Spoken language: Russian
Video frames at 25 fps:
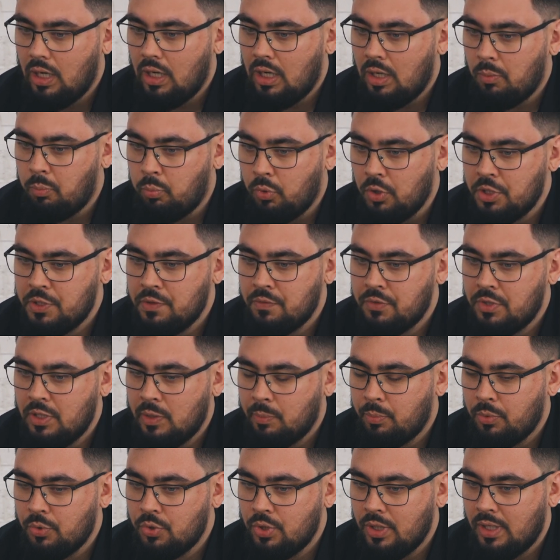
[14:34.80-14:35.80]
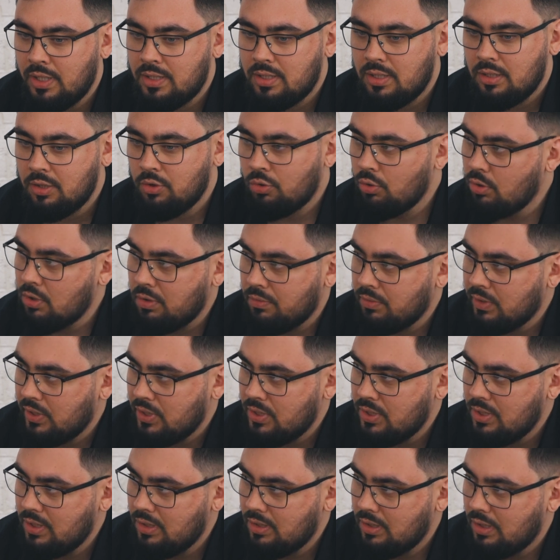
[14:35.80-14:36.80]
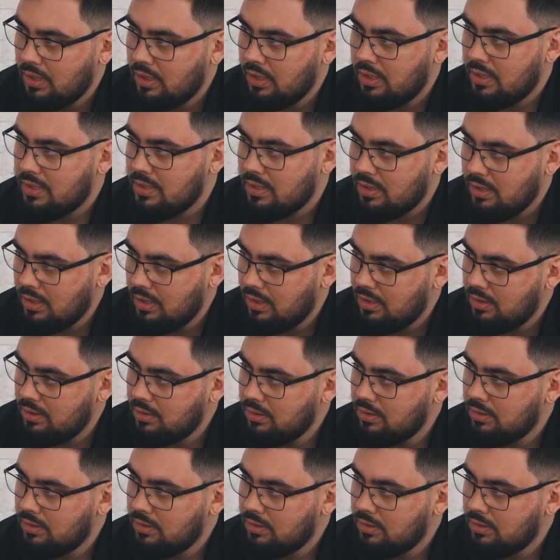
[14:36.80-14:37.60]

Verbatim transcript: А пользователи, получается, не только в России, да, СНГ?